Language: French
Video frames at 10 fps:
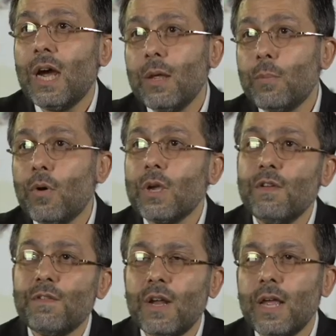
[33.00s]
À
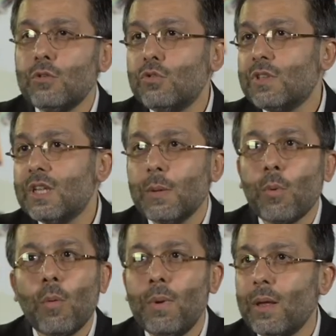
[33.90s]
l'époque, il fallait ajuster
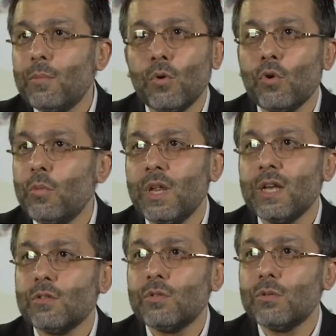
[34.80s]
des problèmes de
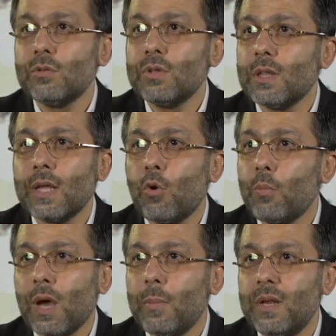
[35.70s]
communication,
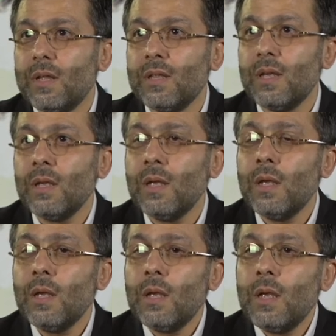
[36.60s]
d'interopérabilité.
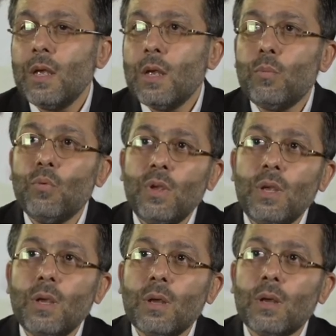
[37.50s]

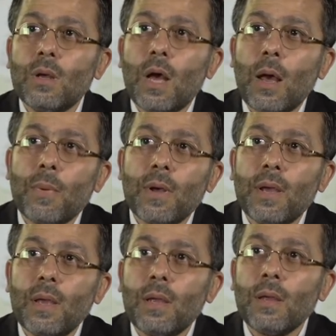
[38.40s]
Puis,
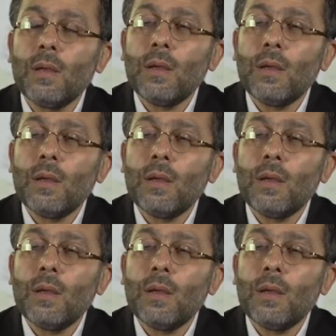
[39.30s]
après,